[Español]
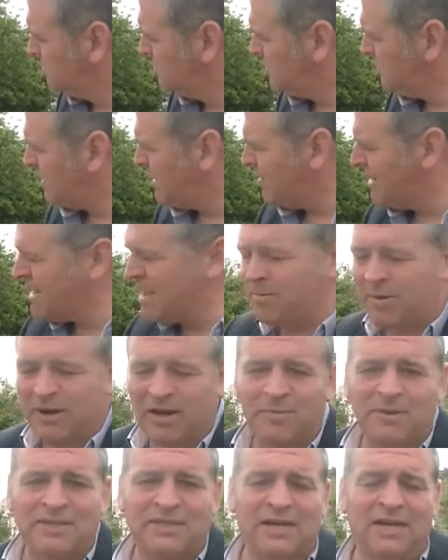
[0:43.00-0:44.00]
una valla
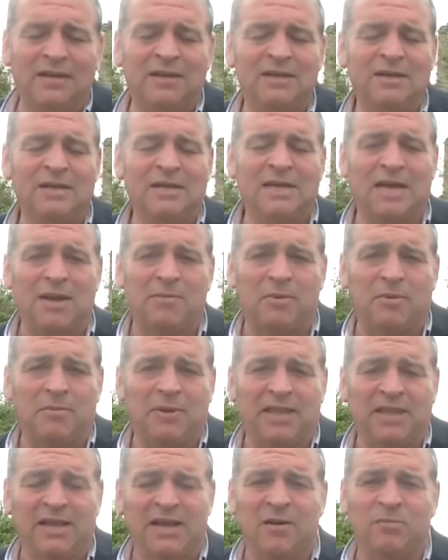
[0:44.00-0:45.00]
perimetral que
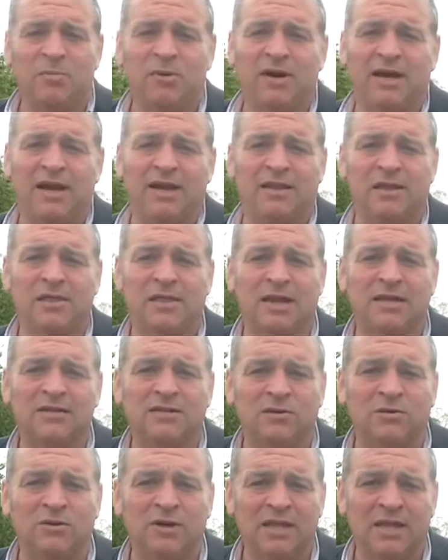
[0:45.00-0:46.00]
permitirá pues, garantizar la
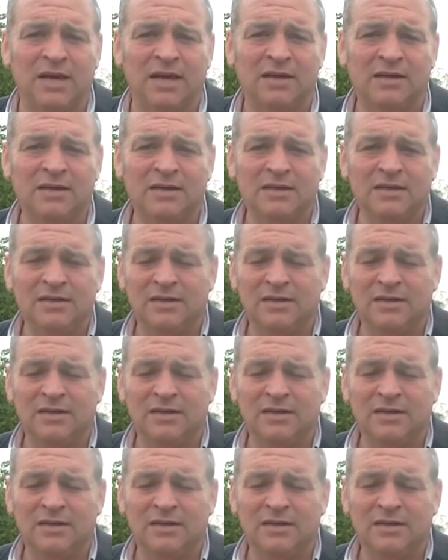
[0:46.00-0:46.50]
seguridad